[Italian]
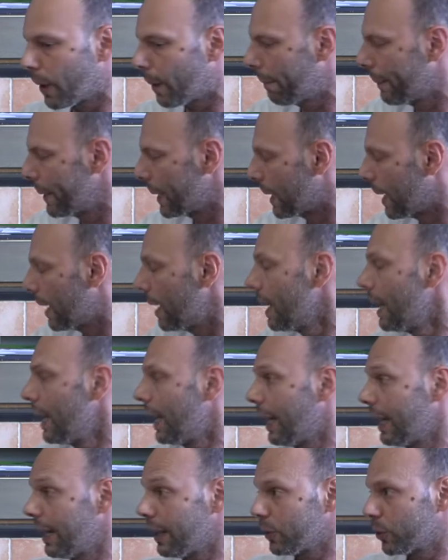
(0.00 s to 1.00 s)
l'opera
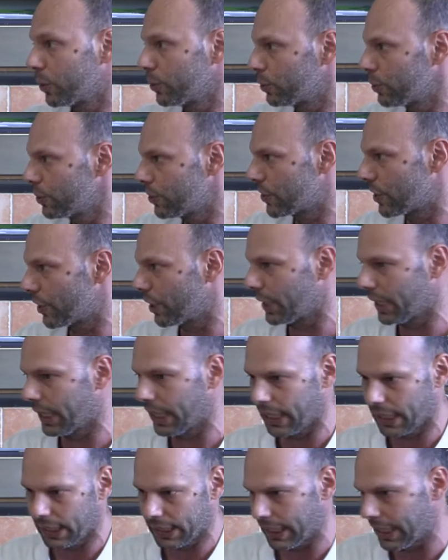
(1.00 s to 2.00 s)
alla
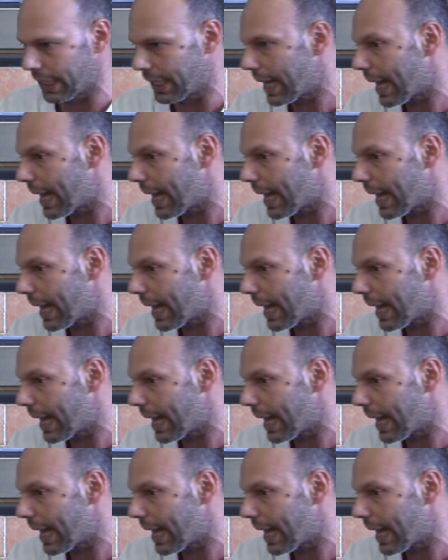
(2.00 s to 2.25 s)
conduzione dei